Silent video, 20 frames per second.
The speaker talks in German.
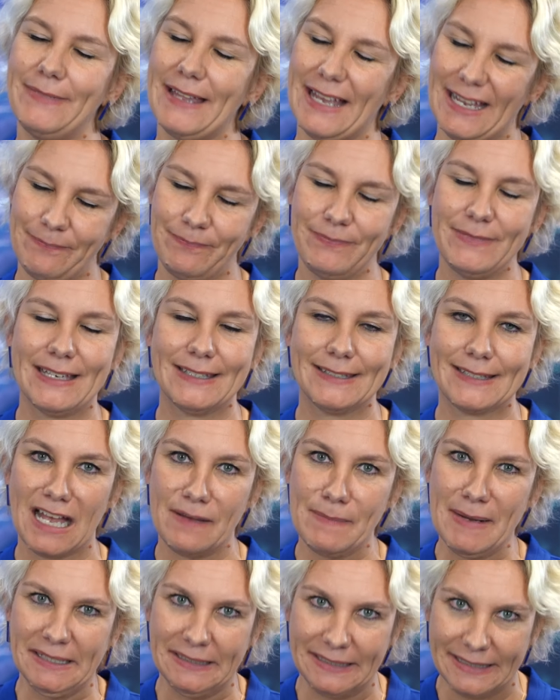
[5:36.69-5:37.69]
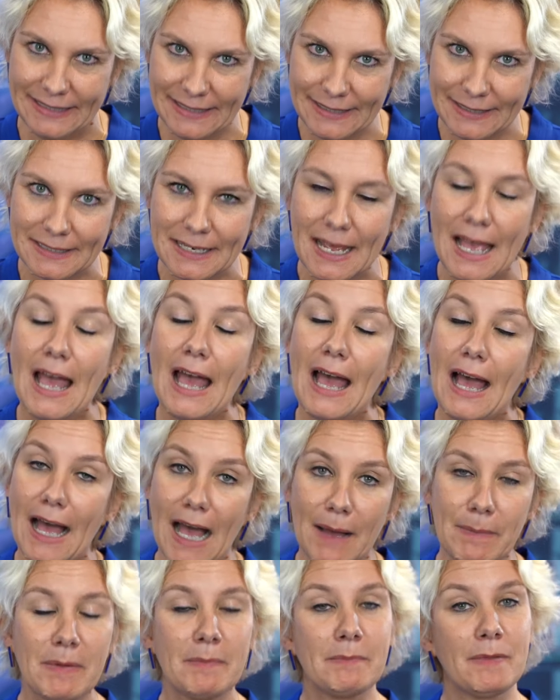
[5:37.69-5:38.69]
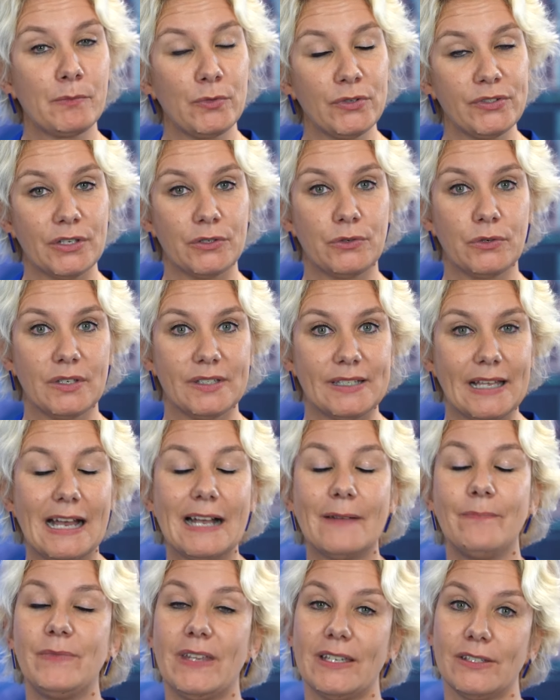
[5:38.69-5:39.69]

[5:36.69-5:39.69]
Nein, das kann man nicht, aber man muss natürlich sagen,